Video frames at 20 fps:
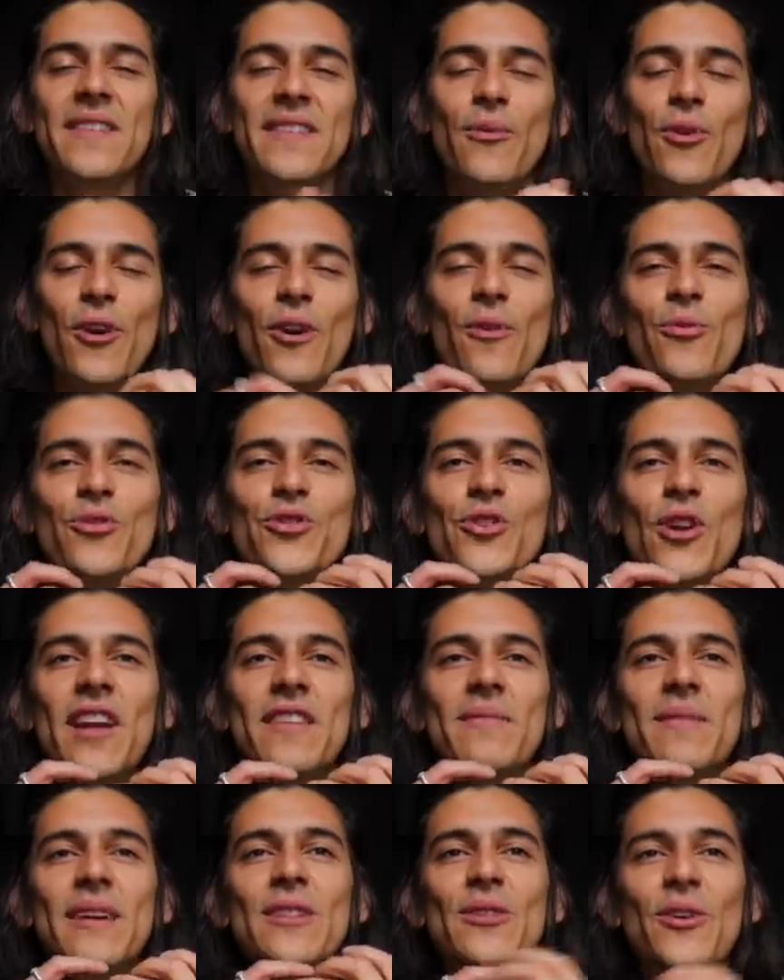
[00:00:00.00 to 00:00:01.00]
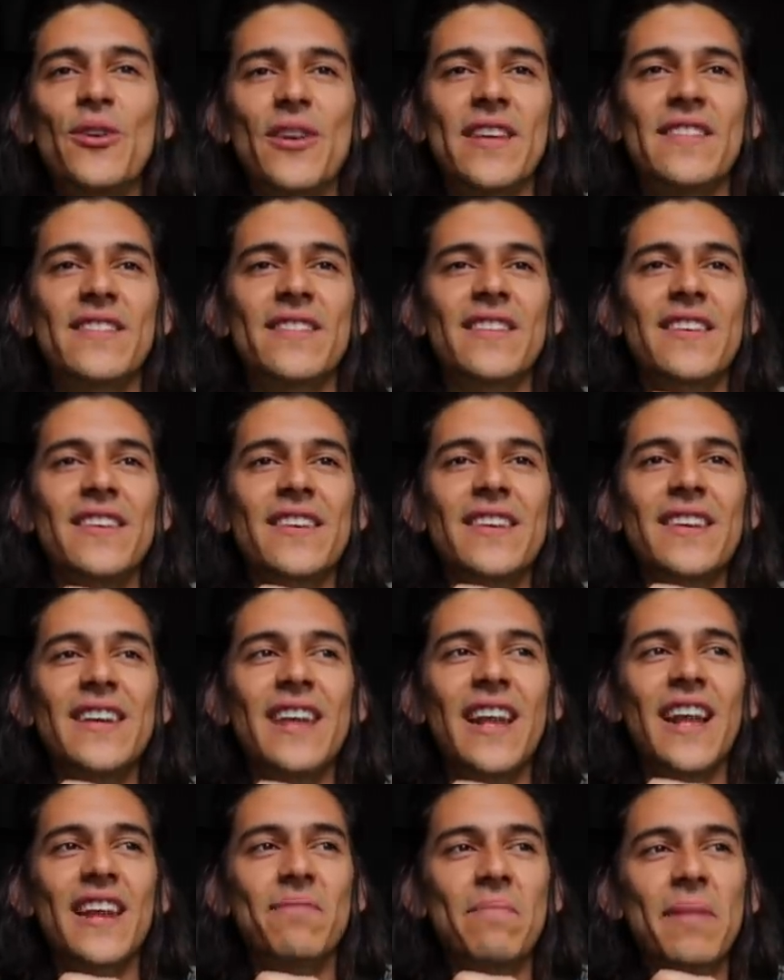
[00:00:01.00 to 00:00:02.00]
Saboreo mucho las victorias
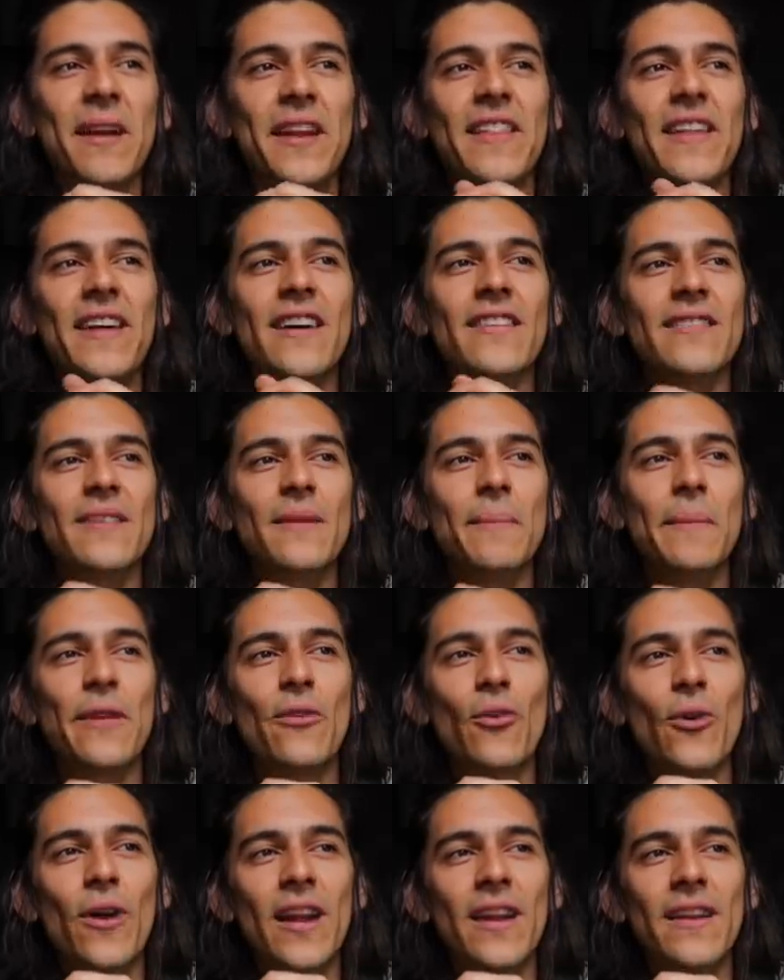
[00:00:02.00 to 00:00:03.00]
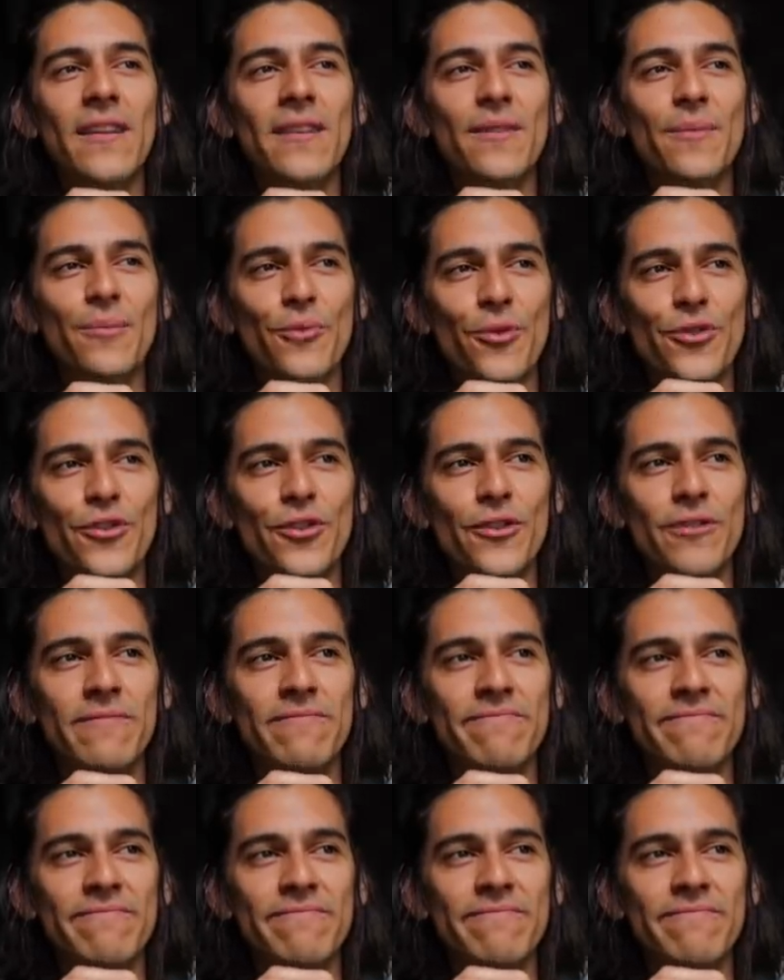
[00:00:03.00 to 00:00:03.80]
y las pérdidas me duelen mucho.